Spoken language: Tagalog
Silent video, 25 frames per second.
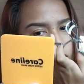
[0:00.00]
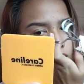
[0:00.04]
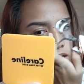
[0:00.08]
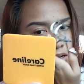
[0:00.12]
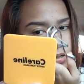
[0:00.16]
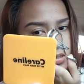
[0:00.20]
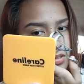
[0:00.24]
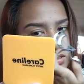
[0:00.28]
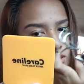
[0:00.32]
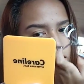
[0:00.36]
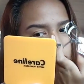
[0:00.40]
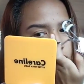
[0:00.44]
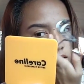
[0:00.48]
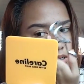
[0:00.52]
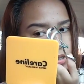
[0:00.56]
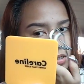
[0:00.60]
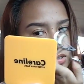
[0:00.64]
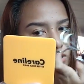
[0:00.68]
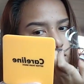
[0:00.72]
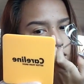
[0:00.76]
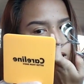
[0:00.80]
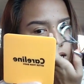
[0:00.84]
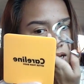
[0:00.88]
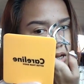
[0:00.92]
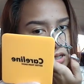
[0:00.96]
As
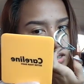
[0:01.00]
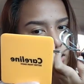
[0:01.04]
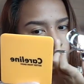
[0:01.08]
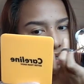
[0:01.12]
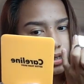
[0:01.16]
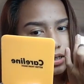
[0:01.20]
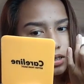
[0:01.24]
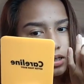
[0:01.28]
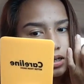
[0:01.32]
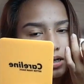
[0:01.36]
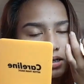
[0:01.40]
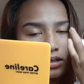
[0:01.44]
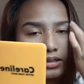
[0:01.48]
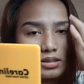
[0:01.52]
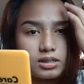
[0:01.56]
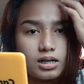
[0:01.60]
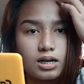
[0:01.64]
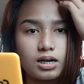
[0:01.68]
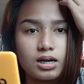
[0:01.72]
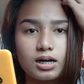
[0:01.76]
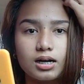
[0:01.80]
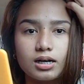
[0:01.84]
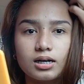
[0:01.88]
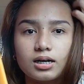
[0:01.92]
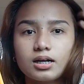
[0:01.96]
in, daily lang
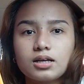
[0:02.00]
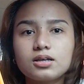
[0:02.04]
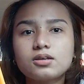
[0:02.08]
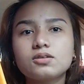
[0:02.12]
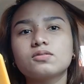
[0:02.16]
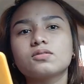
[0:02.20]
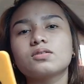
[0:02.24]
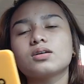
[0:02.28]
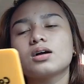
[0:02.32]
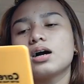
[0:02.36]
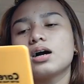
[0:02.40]
talaga yung